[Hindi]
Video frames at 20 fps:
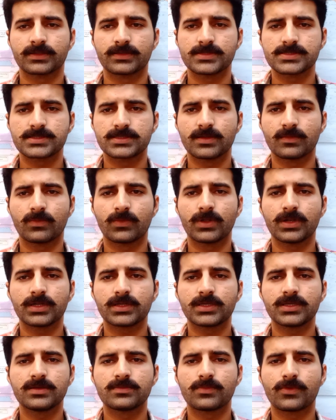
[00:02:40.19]
जिसने
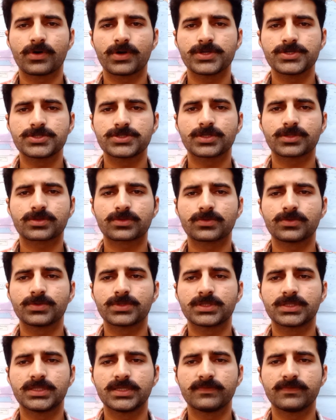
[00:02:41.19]
मुल्क की मीशत को